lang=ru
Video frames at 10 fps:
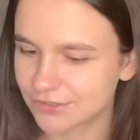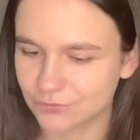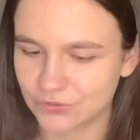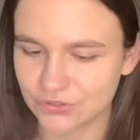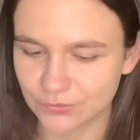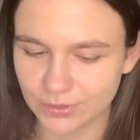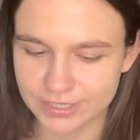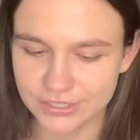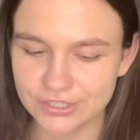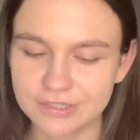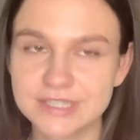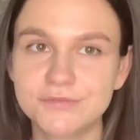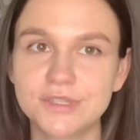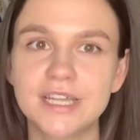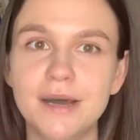Слушайте, ну, конечно,
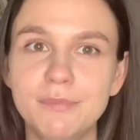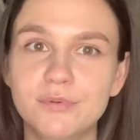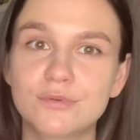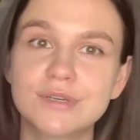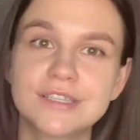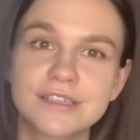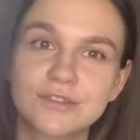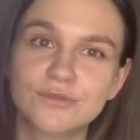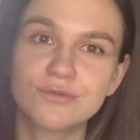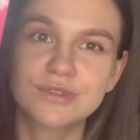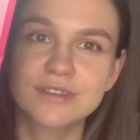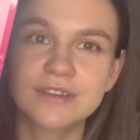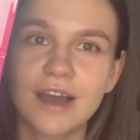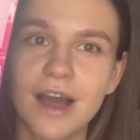цвета просто тут